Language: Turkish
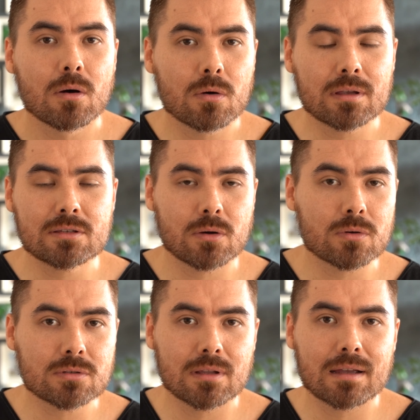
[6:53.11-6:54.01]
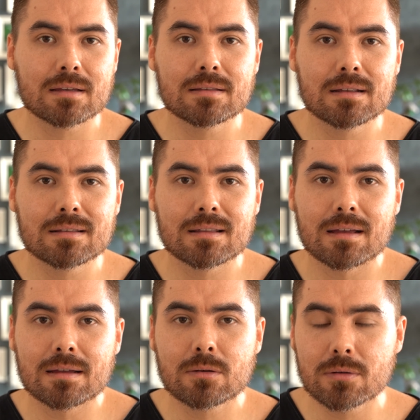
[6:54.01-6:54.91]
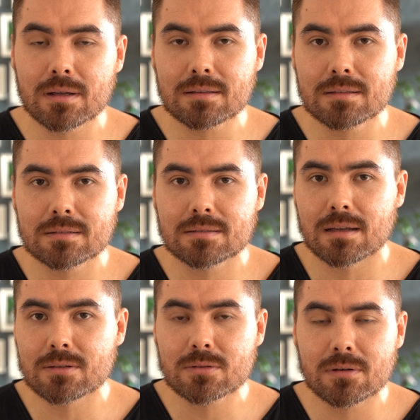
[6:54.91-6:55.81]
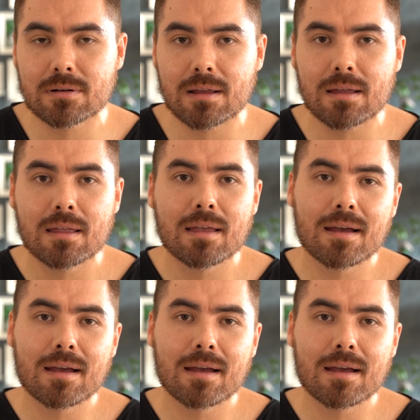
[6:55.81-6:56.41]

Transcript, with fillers: O gece Oslo yakınlarında konakladıktan sonra